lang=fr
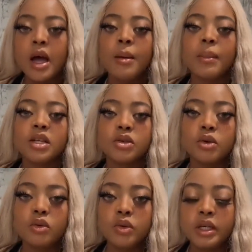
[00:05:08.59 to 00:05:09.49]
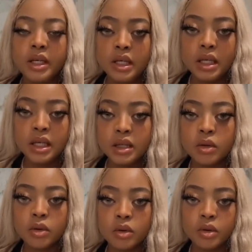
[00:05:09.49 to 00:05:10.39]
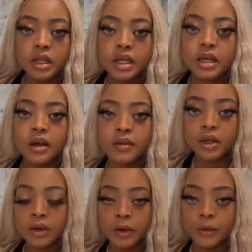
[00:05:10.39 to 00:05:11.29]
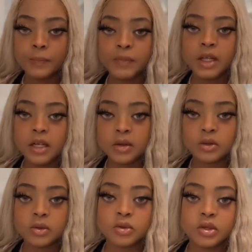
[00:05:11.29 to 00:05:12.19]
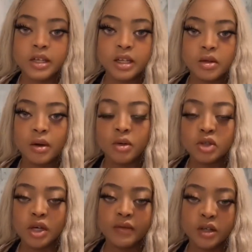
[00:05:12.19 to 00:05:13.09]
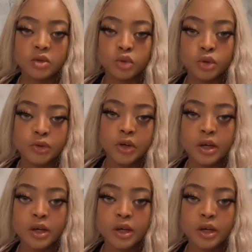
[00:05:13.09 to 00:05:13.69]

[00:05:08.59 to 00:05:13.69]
Parce que lui, il est dans, il est avec, euh, il est dans son, il est dans la voiture avec son chauffeur.